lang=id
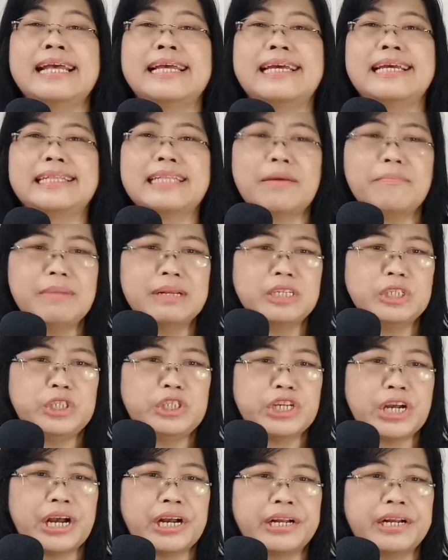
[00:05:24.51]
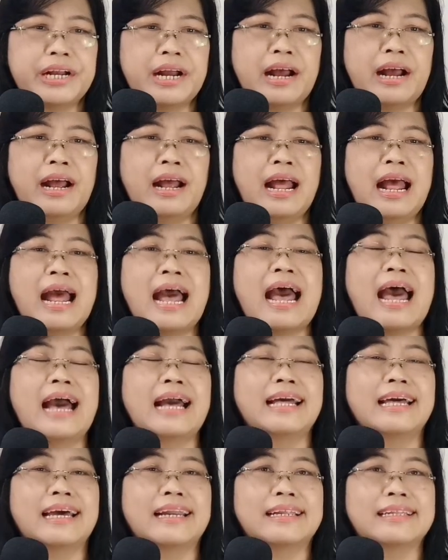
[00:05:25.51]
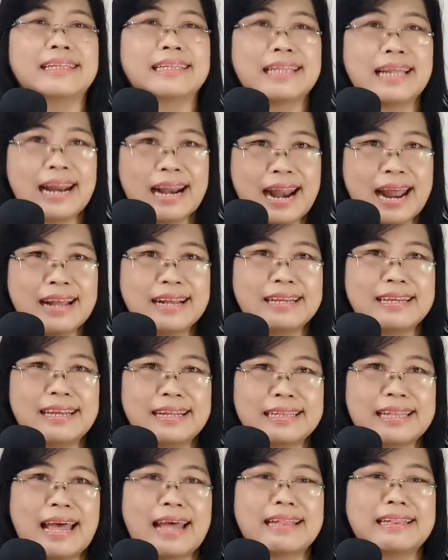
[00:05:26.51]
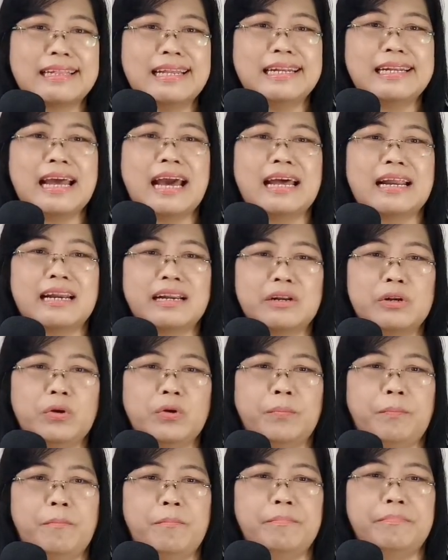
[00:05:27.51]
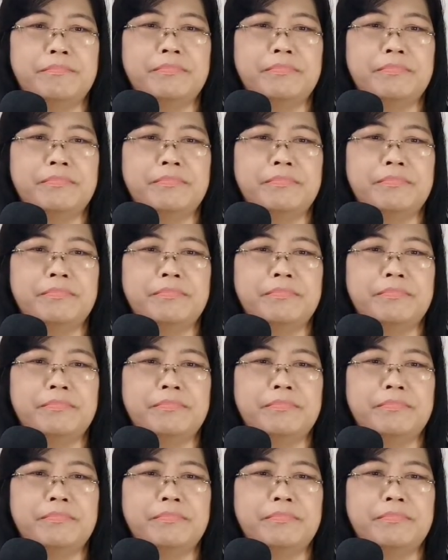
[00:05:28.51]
kita menjaga agar terang kita tidak redup,